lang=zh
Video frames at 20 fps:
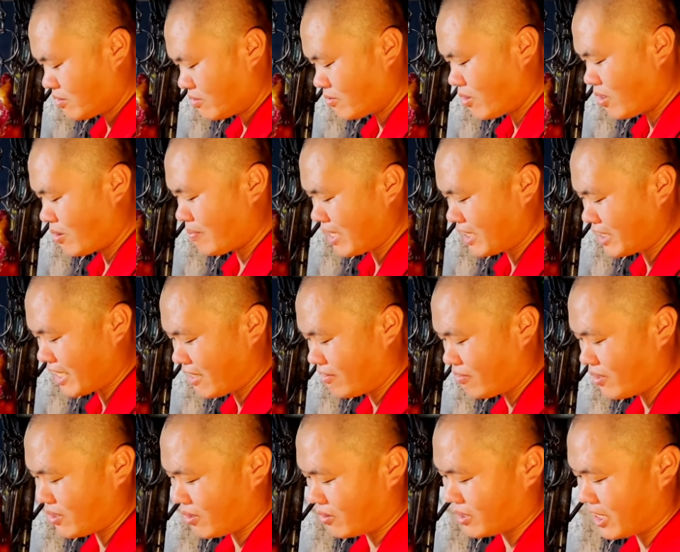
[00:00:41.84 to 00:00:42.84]
我没钱，
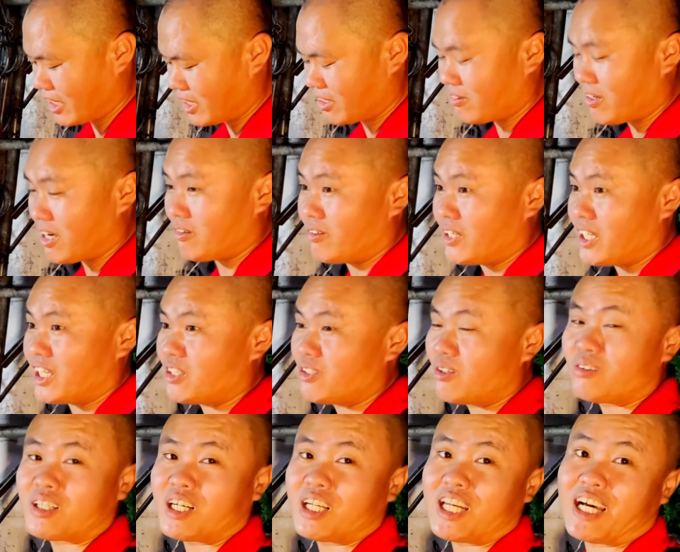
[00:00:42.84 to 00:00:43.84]
我有钱的话，我也
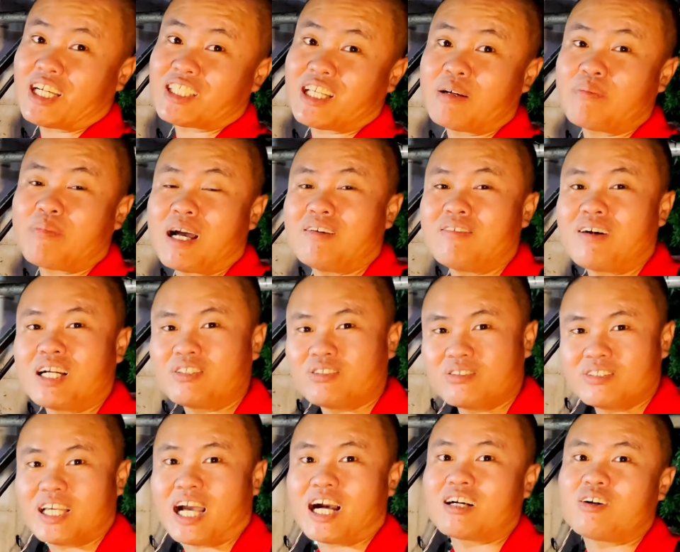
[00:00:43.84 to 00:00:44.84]
弄个两三百万
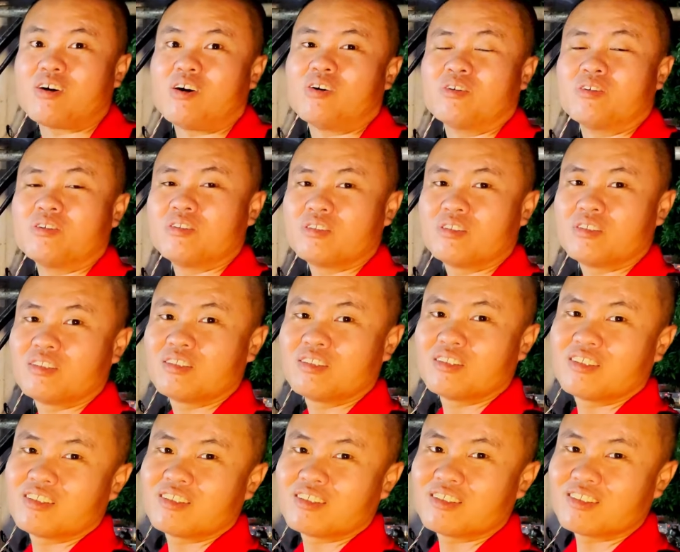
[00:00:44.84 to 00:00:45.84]
去养狗，
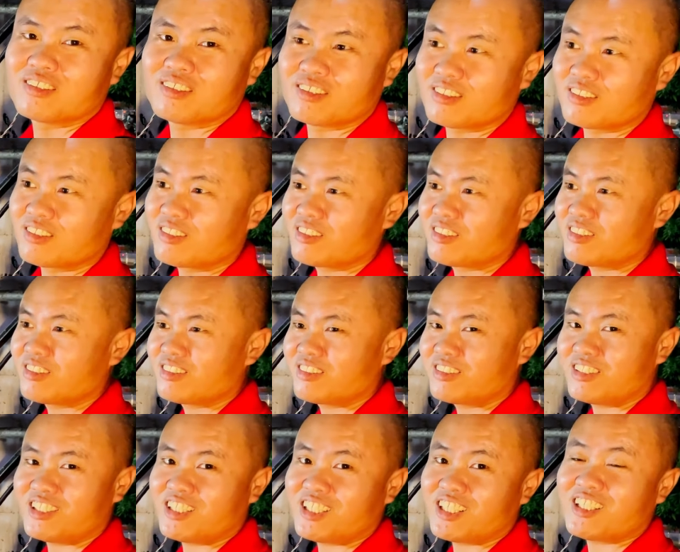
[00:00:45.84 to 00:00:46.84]
哈哈哈哈
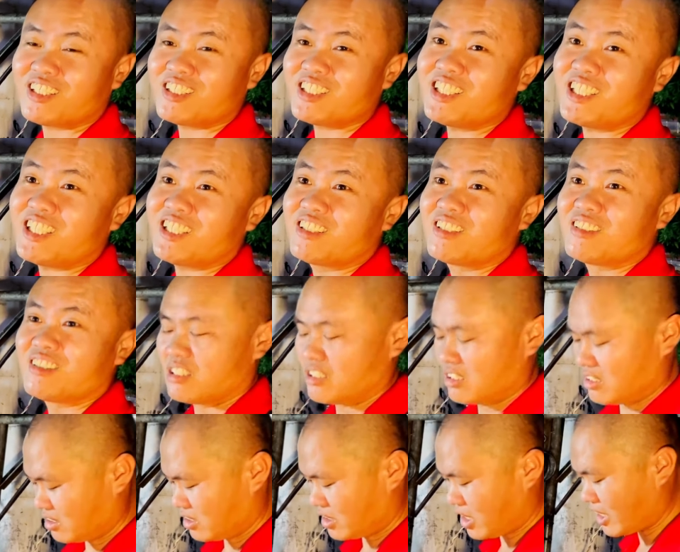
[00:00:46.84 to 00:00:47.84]
哈！是真
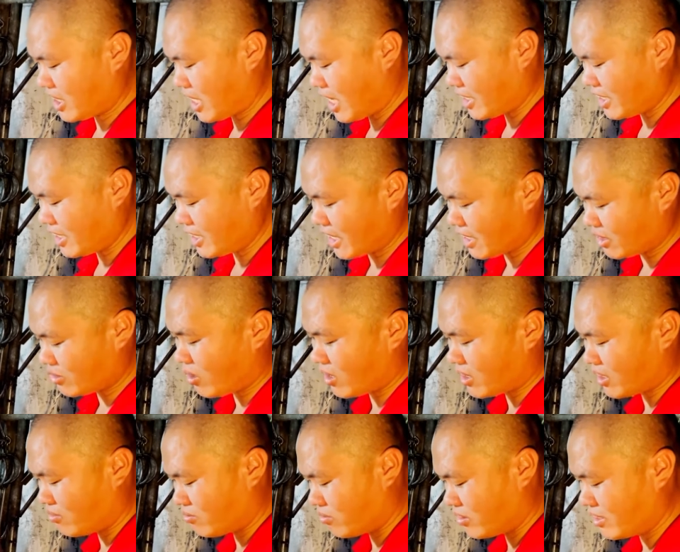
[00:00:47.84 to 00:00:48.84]
的，真的，一年
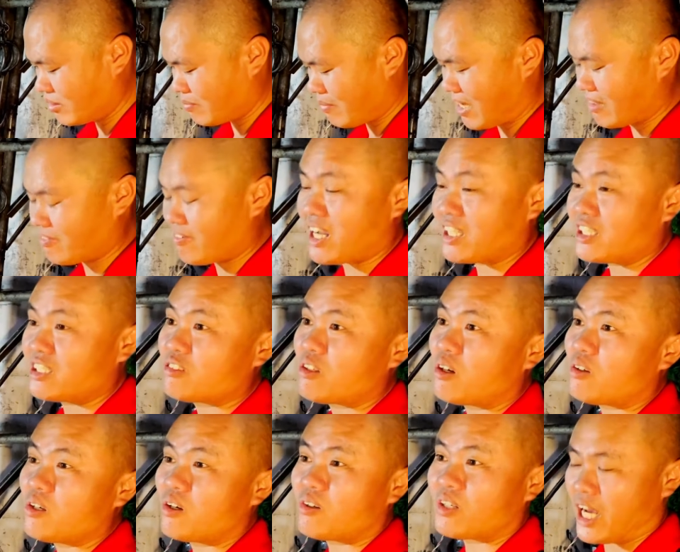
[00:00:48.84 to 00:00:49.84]
赚个五六百万就
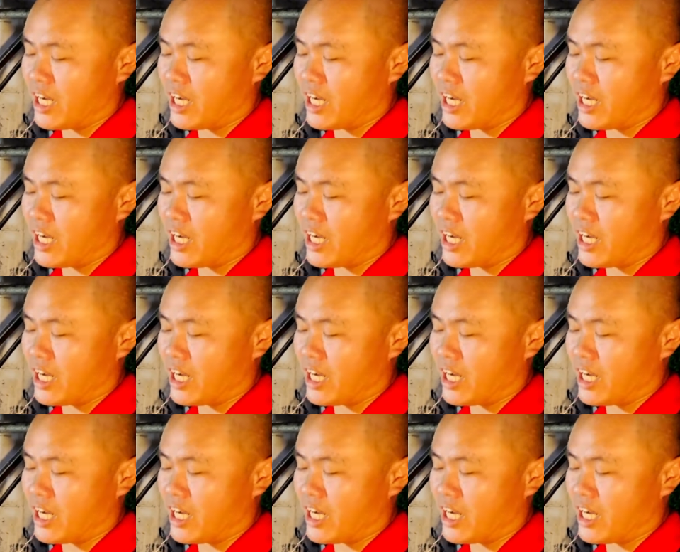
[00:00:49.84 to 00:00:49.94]
够用